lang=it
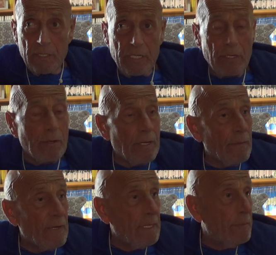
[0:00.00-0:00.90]
c'era un
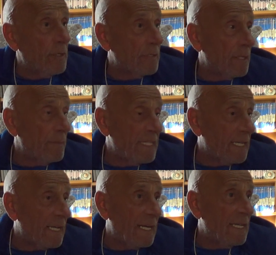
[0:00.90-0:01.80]
equilibrio
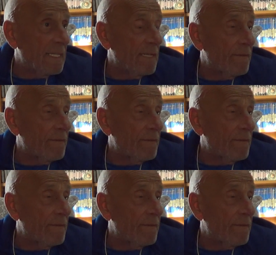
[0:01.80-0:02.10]
talmente grande